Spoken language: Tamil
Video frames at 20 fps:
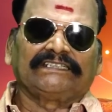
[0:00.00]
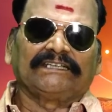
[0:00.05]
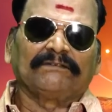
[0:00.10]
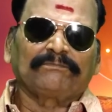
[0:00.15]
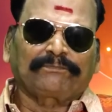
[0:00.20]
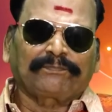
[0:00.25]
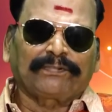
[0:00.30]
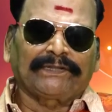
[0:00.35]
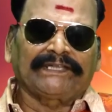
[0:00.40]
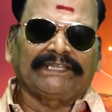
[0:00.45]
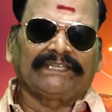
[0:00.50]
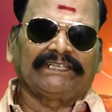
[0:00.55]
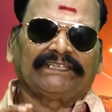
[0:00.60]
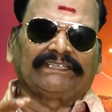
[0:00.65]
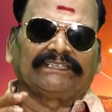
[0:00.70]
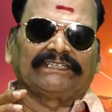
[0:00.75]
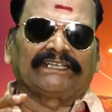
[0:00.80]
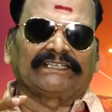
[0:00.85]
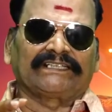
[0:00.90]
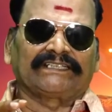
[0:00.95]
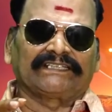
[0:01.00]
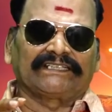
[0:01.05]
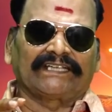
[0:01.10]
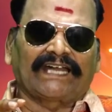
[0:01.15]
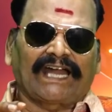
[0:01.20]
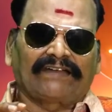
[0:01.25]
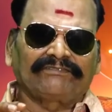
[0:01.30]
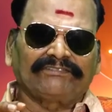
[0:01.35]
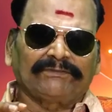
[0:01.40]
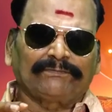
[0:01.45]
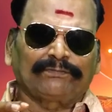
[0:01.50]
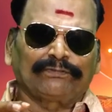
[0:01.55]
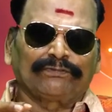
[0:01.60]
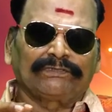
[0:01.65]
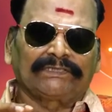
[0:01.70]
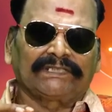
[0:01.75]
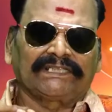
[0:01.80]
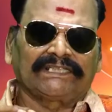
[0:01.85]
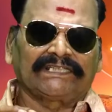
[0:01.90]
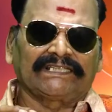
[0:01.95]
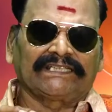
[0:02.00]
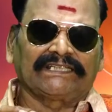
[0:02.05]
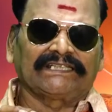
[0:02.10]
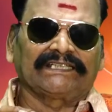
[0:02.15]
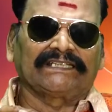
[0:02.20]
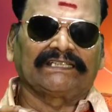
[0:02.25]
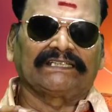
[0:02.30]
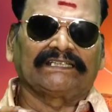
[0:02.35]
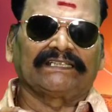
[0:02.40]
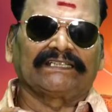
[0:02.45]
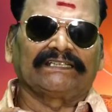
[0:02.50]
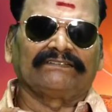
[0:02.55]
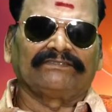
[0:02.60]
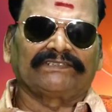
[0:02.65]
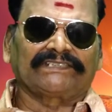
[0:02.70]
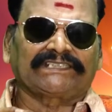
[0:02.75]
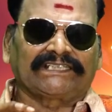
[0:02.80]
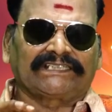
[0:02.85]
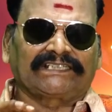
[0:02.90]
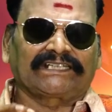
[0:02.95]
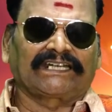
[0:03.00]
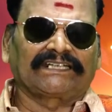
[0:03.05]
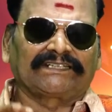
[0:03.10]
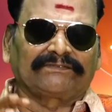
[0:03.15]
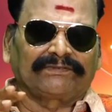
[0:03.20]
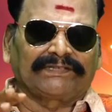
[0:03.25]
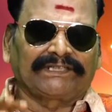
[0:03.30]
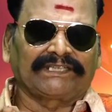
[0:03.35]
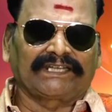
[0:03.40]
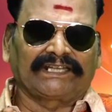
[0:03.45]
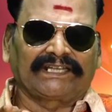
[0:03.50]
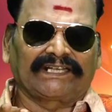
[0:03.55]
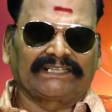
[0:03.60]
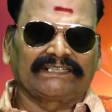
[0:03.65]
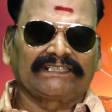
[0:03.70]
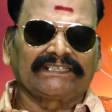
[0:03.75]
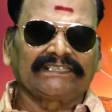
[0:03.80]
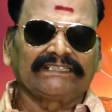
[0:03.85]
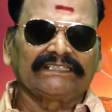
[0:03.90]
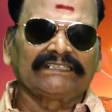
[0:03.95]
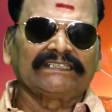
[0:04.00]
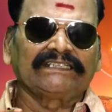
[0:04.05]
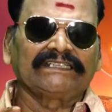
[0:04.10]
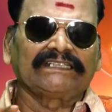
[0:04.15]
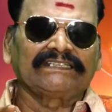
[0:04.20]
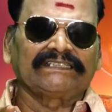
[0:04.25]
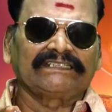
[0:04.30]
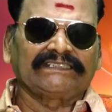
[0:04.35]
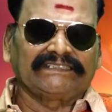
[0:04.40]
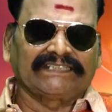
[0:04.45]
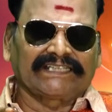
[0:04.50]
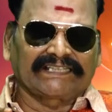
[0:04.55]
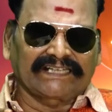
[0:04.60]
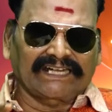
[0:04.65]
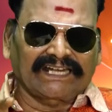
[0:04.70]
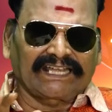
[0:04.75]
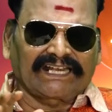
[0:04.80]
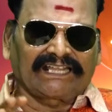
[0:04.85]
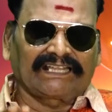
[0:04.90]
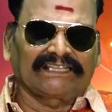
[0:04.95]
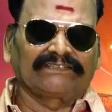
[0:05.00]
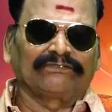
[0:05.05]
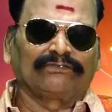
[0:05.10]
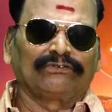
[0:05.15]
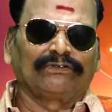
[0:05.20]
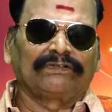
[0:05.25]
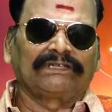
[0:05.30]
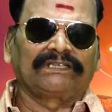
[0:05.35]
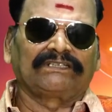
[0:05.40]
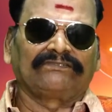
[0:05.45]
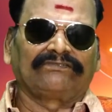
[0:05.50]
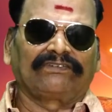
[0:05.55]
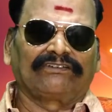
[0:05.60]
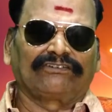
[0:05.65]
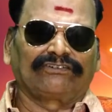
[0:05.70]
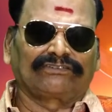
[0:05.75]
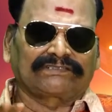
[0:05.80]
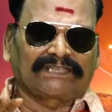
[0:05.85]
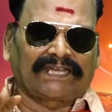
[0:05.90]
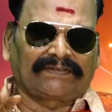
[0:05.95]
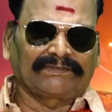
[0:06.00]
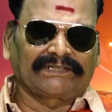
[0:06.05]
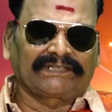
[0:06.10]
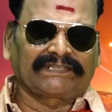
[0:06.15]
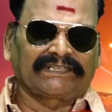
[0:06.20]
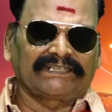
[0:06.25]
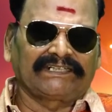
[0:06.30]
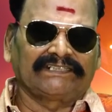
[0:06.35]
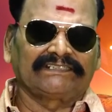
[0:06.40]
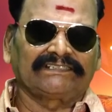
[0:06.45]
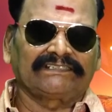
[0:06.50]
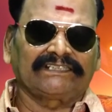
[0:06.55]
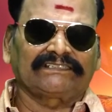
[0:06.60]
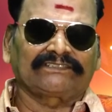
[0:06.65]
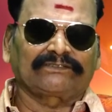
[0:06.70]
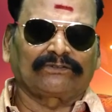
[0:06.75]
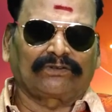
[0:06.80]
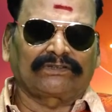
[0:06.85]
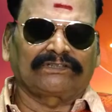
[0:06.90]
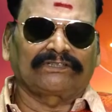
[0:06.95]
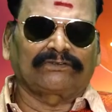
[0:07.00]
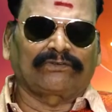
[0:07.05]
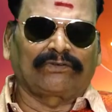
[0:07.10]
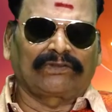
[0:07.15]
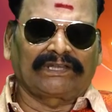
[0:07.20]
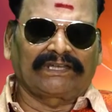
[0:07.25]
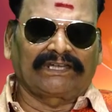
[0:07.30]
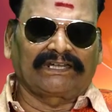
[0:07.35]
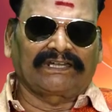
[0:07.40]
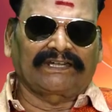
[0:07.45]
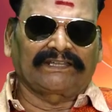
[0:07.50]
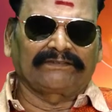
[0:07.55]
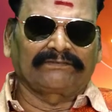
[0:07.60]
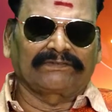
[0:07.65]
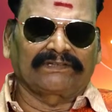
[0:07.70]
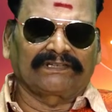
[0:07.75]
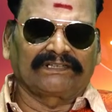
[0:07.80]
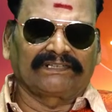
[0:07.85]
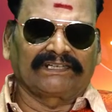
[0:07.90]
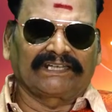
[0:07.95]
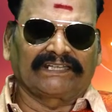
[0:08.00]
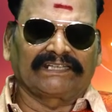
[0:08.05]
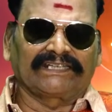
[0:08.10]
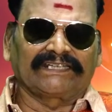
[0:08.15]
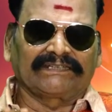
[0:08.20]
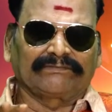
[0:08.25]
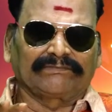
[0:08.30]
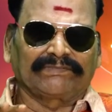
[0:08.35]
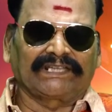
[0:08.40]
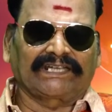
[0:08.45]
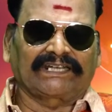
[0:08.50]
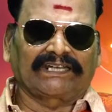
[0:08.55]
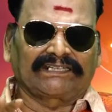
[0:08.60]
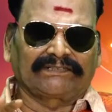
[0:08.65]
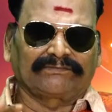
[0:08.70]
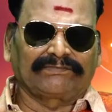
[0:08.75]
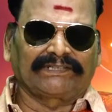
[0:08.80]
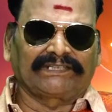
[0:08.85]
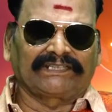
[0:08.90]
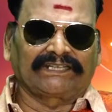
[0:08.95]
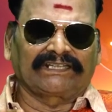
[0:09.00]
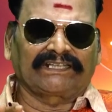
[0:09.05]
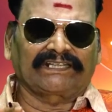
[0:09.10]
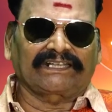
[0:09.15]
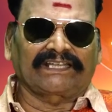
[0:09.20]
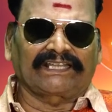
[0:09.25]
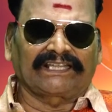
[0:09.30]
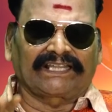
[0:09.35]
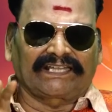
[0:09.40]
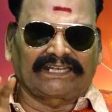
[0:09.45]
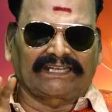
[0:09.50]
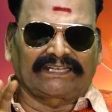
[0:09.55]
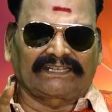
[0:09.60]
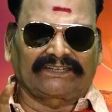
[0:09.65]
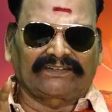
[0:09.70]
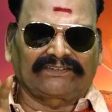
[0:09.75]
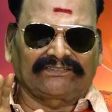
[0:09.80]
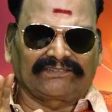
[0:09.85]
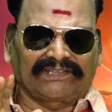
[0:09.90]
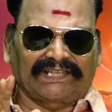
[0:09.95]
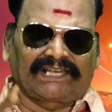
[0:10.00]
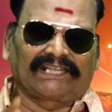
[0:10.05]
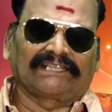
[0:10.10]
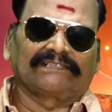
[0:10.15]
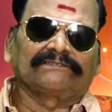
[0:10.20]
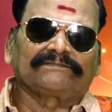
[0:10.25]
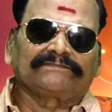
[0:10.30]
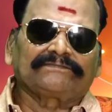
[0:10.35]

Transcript: எப்படி அந்த ஆவி பூந்த விஷயத்தை கண்டுபிடிக்கிறாரு எதனால் அந்த ஊருக்கு இவ்வளோ ஒரு சாபக்கேடு தொடர்ந்து கொலைகள் நடைபெறுகின்றன என்பதை கண்டுபிடிக்கிறது தான் கதாநாயகனோட வேலை